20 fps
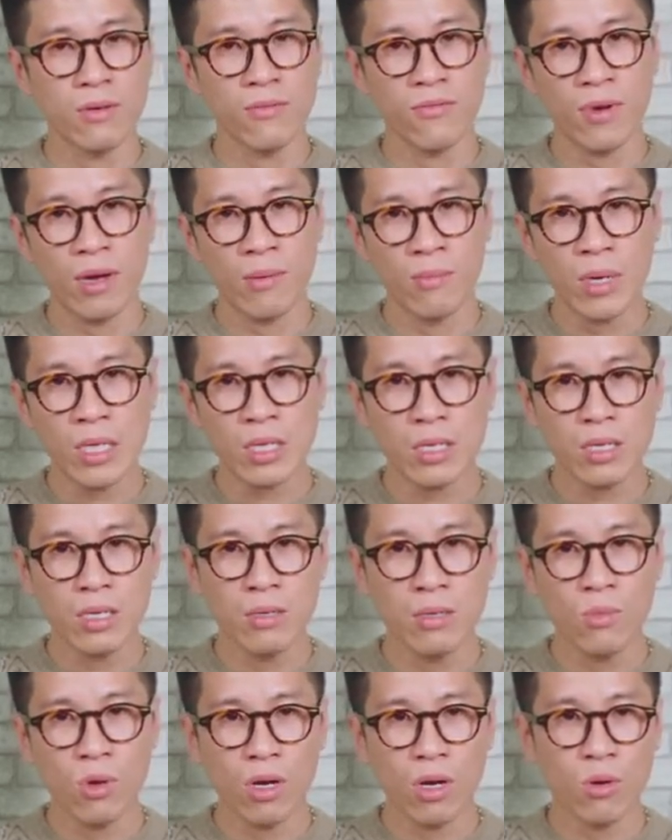và bất
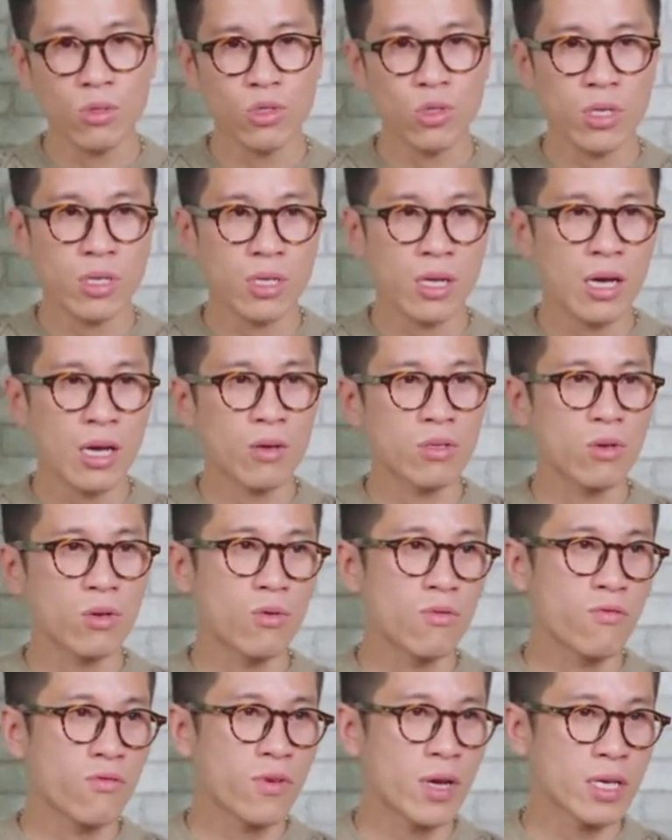cứ một câu chuyện nào thì
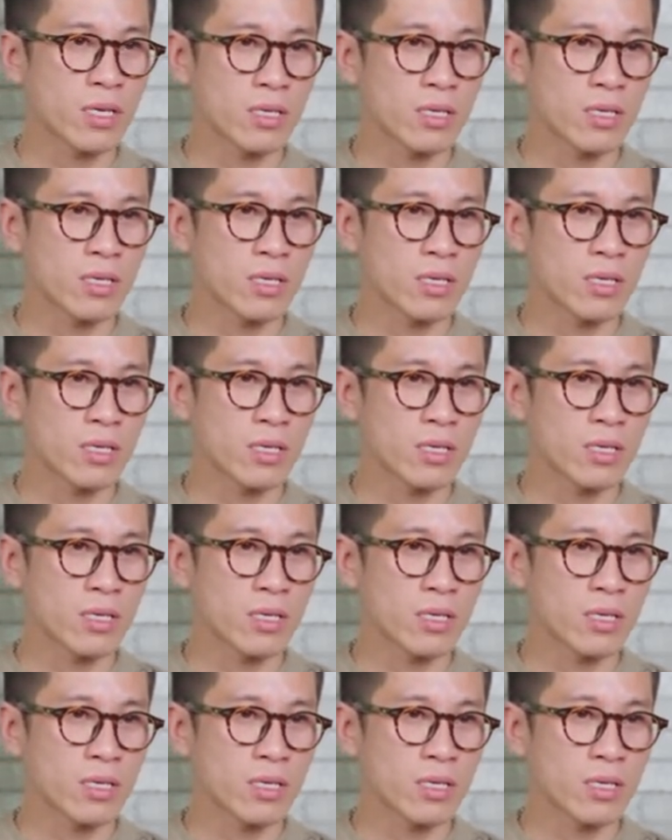cũng phải